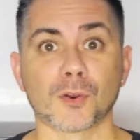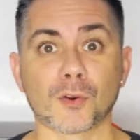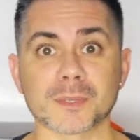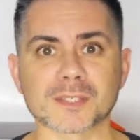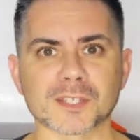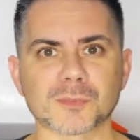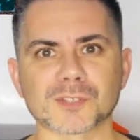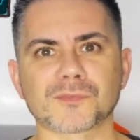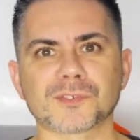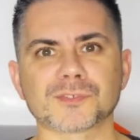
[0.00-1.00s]
Começando
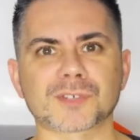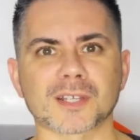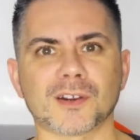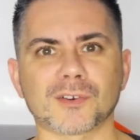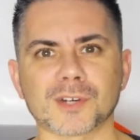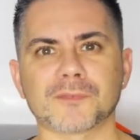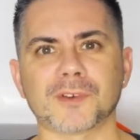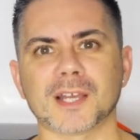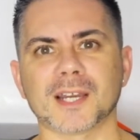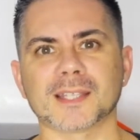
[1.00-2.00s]
mais um vídeo do canal agora,
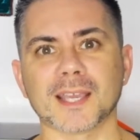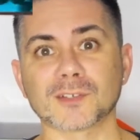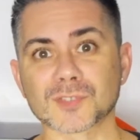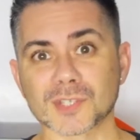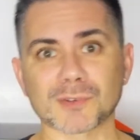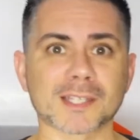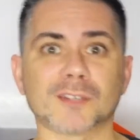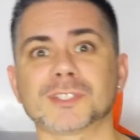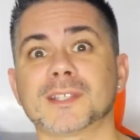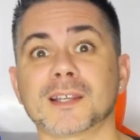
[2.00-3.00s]
Fala Tech, o seu
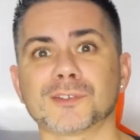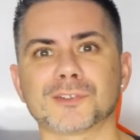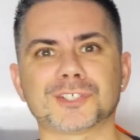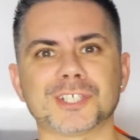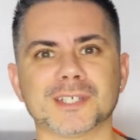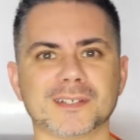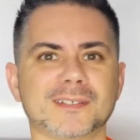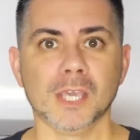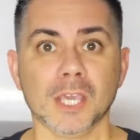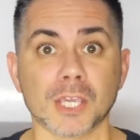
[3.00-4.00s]
canal de tecnologia.
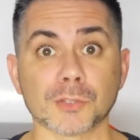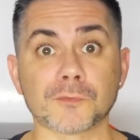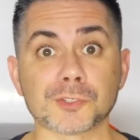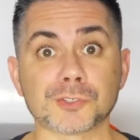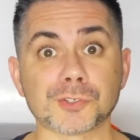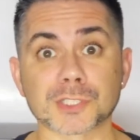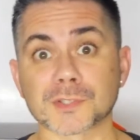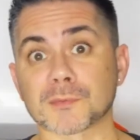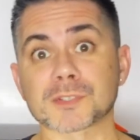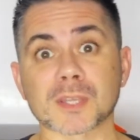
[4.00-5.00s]
E no vídeo de hoje
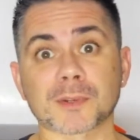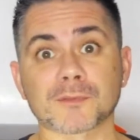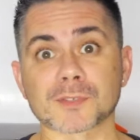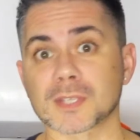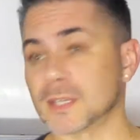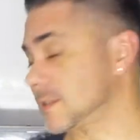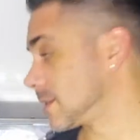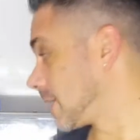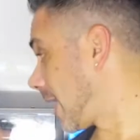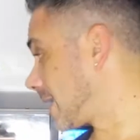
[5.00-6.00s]
eu vou mostrar para
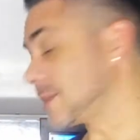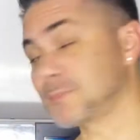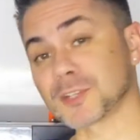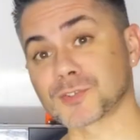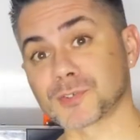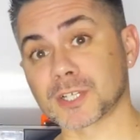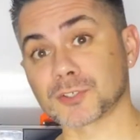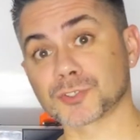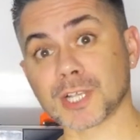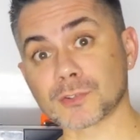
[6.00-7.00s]
vocês essa impressora que
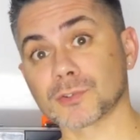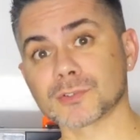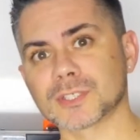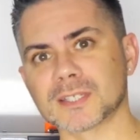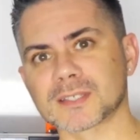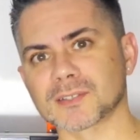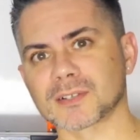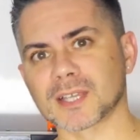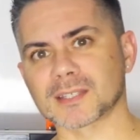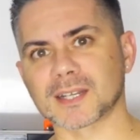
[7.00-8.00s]
eu já estou utilizando
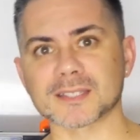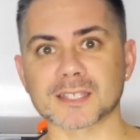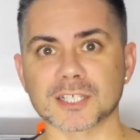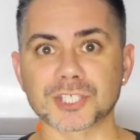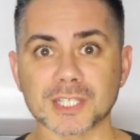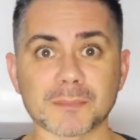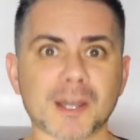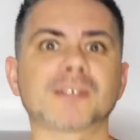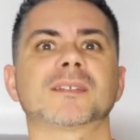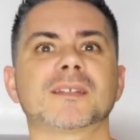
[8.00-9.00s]
aqui atrás, que a GT
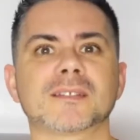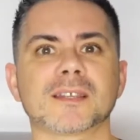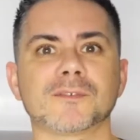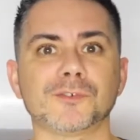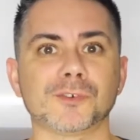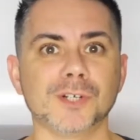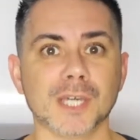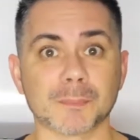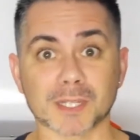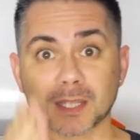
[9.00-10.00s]
Max 3D enviou
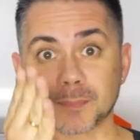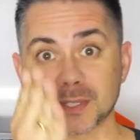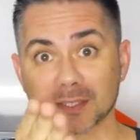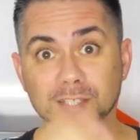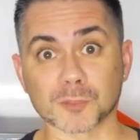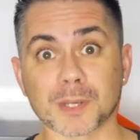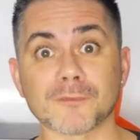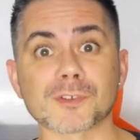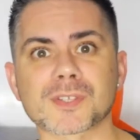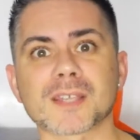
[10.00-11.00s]
para estar tá apresentando para
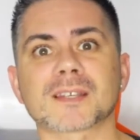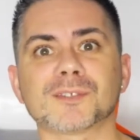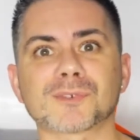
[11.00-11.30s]
vocês aqui no